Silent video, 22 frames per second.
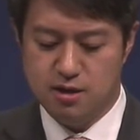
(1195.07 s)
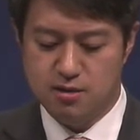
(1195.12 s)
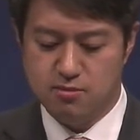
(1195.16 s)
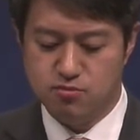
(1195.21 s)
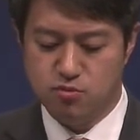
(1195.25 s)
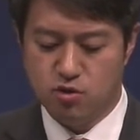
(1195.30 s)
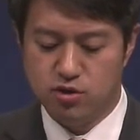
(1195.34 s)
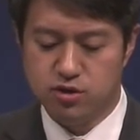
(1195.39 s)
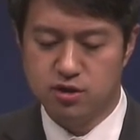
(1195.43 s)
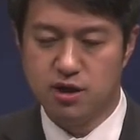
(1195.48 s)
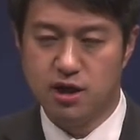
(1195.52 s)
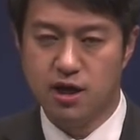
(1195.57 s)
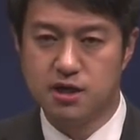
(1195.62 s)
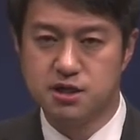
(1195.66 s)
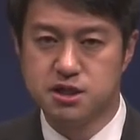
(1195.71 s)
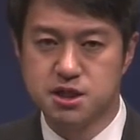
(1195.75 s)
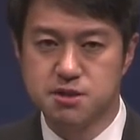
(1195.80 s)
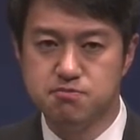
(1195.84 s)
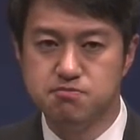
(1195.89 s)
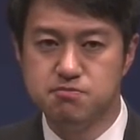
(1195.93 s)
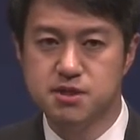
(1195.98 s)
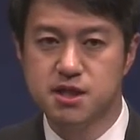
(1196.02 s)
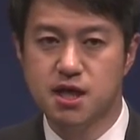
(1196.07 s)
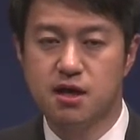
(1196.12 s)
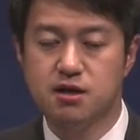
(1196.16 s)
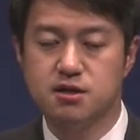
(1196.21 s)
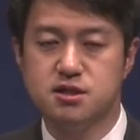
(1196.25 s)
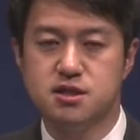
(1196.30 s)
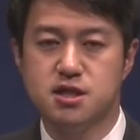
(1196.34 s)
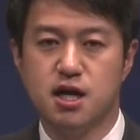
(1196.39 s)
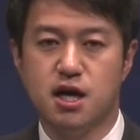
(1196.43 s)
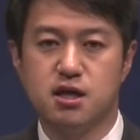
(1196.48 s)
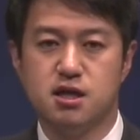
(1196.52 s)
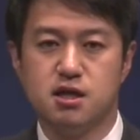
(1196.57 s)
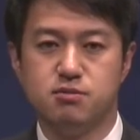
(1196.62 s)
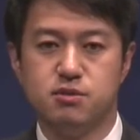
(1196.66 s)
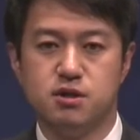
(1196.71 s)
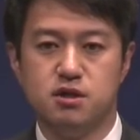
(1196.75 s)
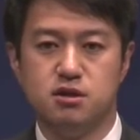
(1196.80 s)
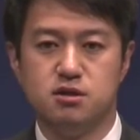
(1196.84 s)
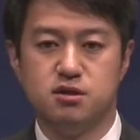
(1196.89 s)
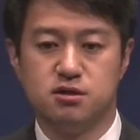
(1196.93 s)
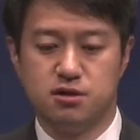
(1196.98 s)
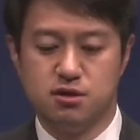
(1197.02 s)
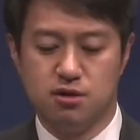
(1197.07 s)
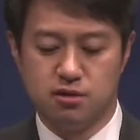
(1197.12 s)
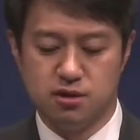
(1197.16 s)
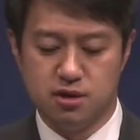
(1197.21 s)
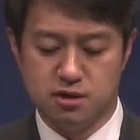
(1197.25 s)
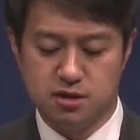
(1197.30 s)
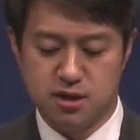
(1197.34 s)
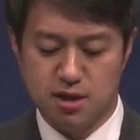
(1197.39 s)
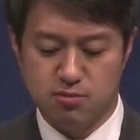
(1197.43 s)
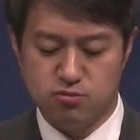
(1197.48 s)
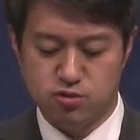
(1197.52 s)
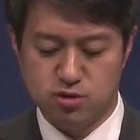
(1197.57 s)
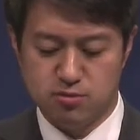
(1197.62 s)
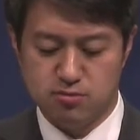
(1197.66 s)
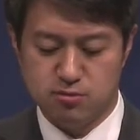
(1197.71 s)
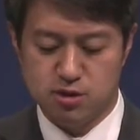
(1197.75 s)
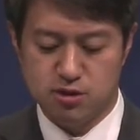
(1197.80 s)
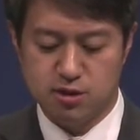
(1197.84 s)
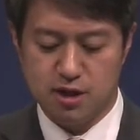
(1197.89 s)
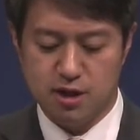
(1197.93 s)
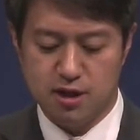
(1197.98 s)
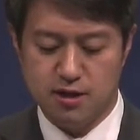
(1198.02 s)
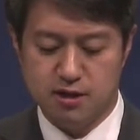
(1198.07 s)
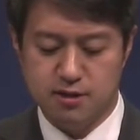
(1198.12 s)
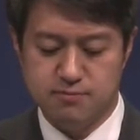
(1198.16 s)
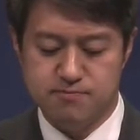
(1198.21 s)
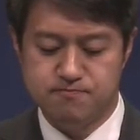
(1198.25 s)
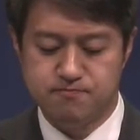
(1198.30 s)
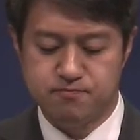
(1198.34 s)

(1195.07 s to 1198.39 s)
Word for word: 뭔가 심상치 않음을 느꼈기 때문입니다.